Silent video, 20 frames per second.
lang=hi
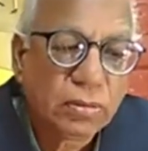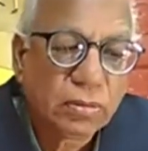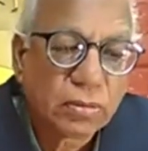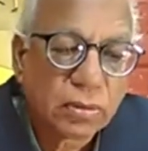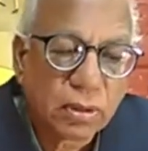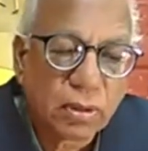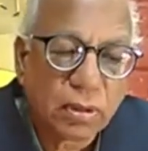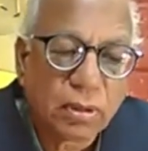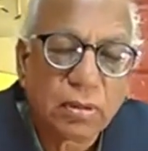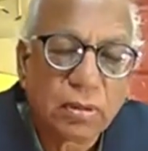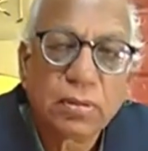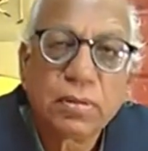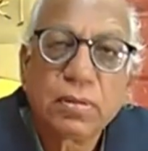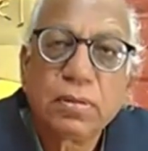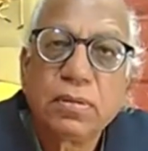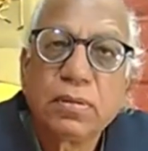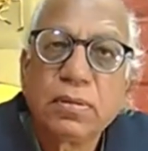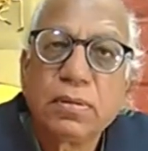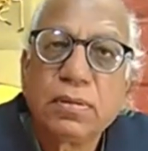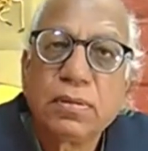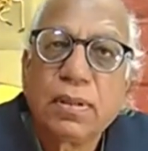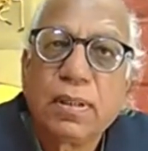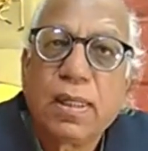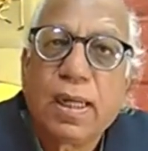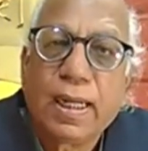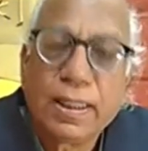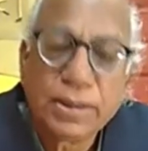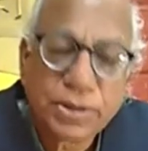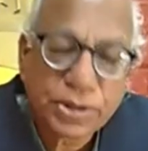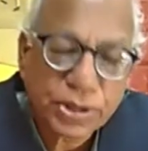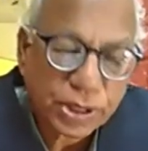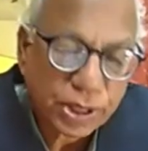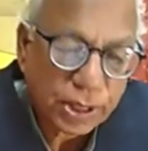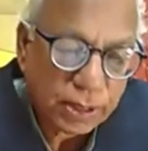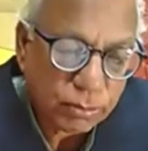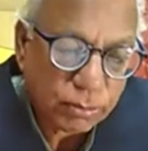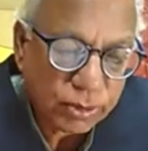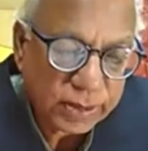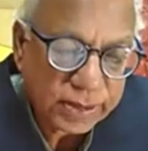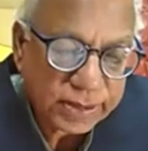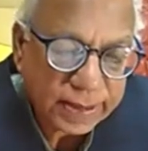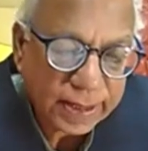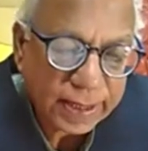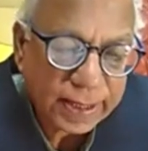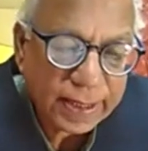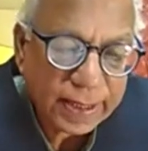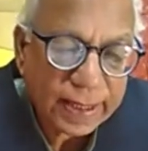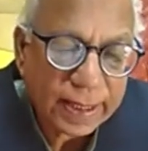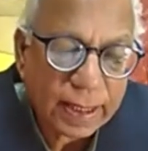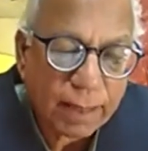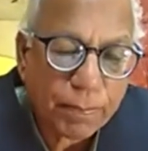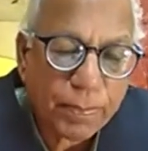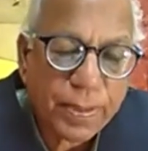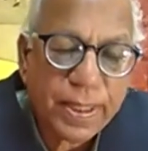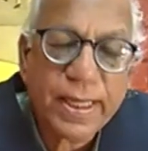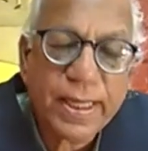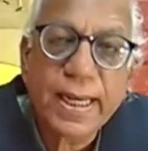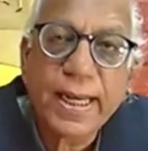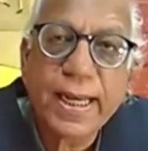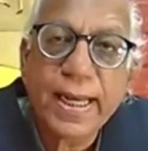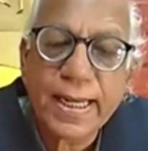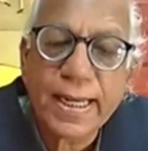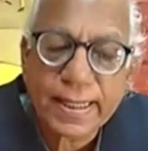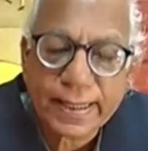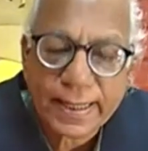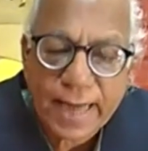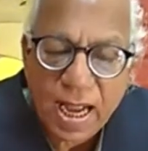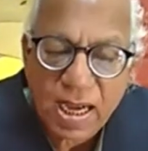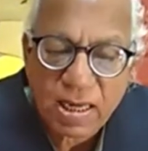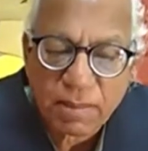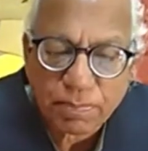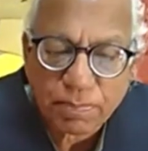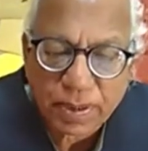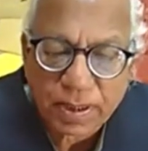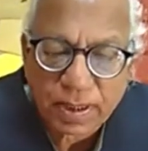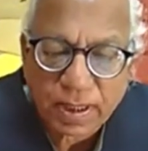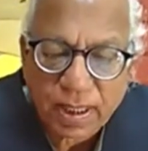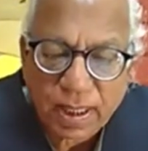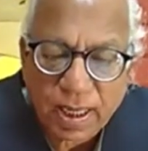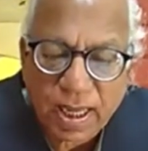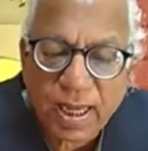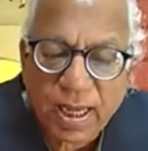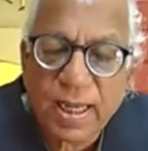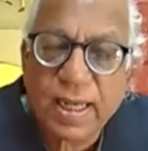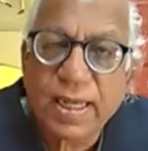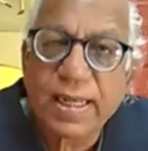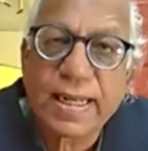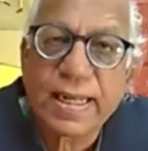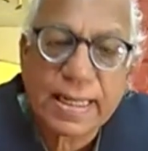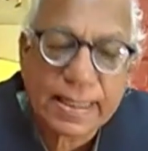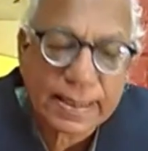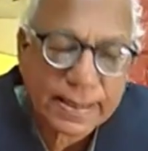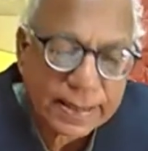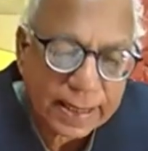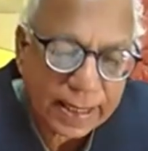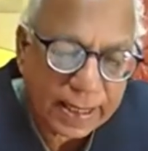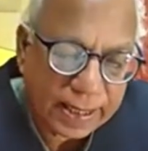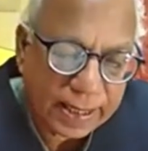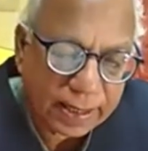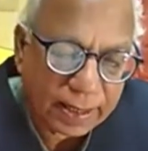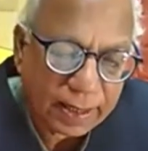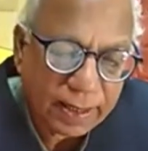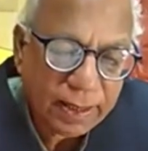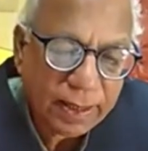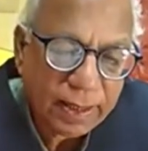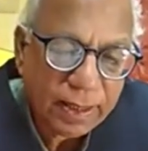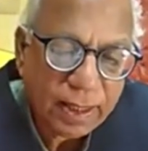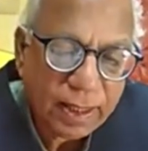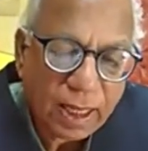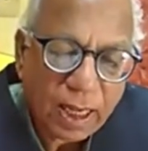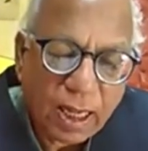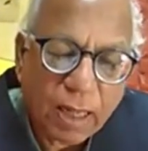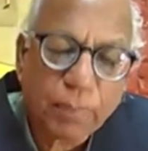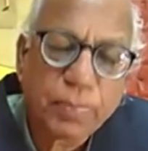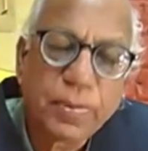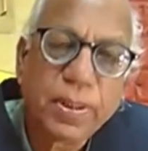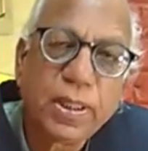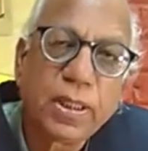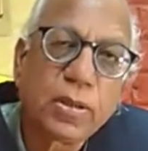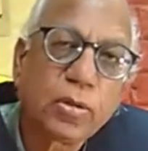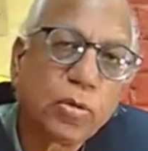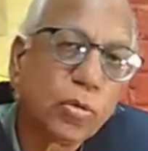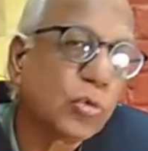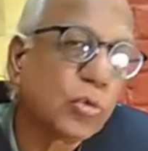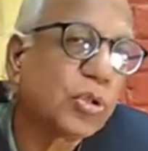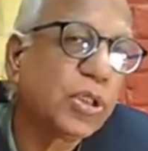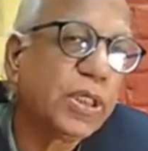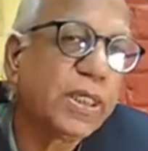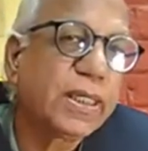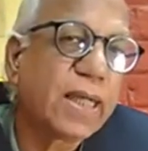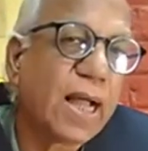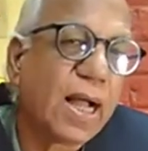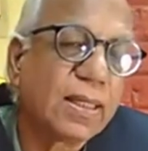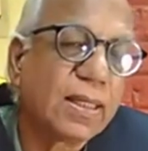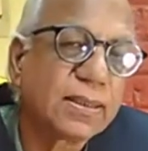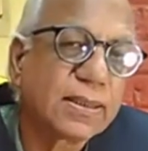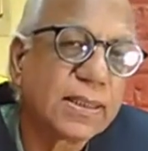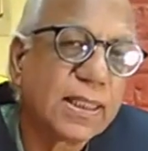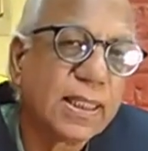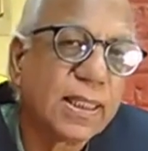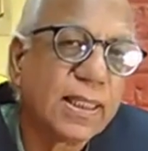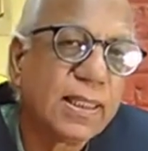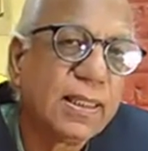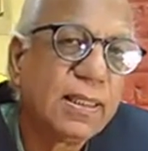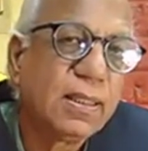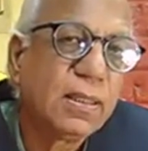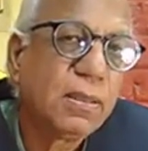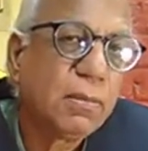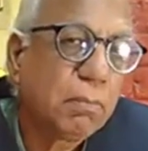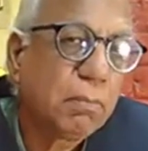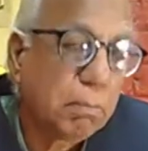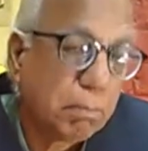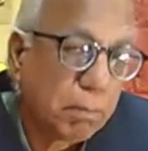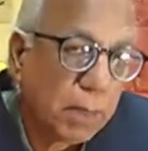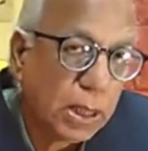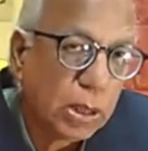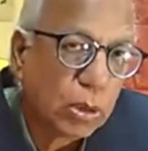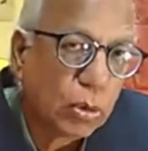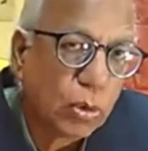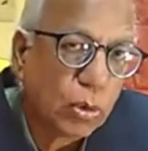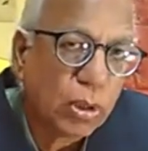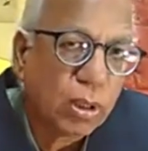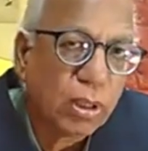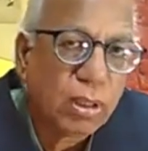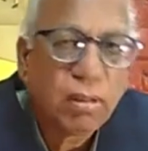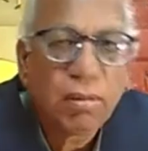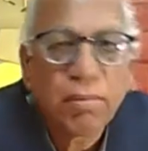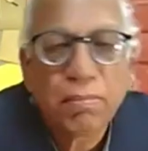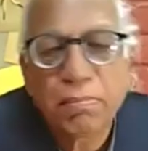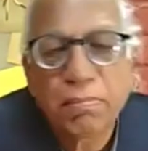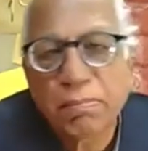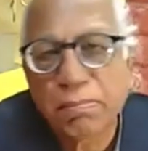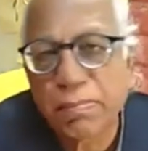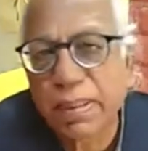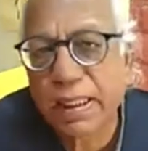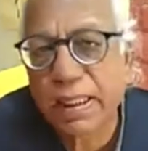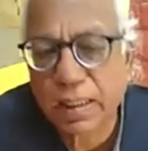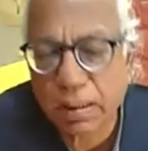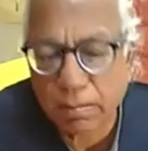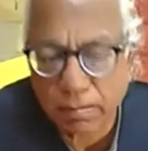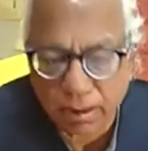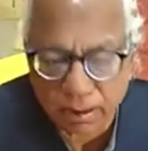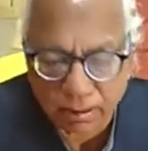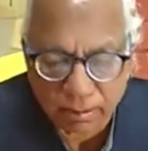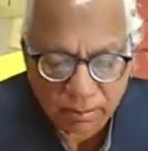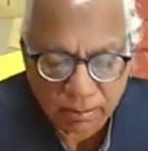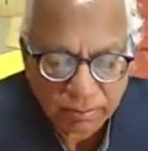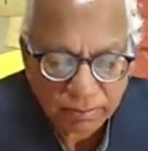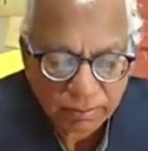जो अंश है वो इस तरह है अपनी एक टांग पर खड़ा है यह शहर अपनी दूसरी टांग से बिल्कुल बेखबर